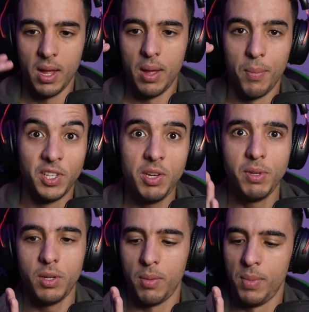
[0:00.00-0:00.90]
ماشي من,
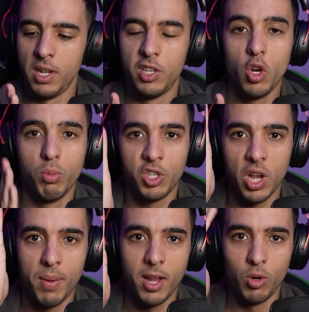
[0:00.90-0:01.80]
من الجنوب
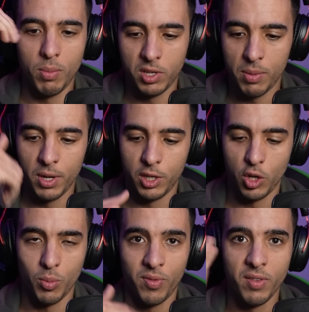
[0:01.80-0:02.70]
الشمال ولا من الشمال
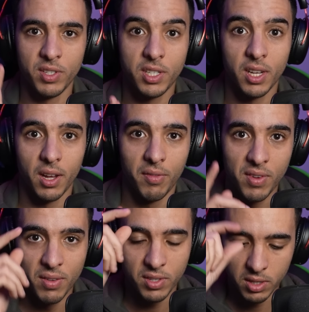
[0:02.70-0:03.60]
الجنوب في نفس في
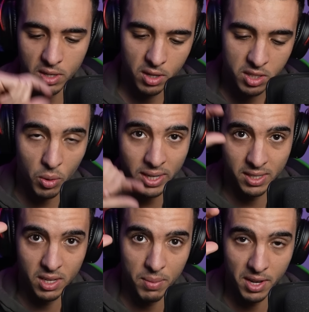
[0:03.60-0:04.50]
نفس التوقيت
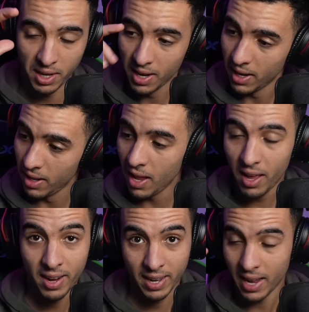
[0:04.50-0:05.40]
الزمني لا
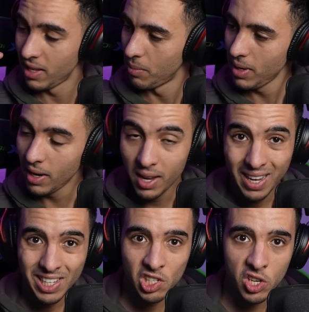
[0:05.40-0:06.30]
راك غادي من
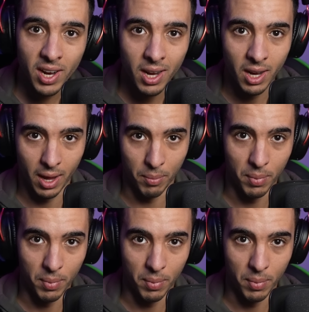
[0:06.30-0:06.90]
الشرق للغرب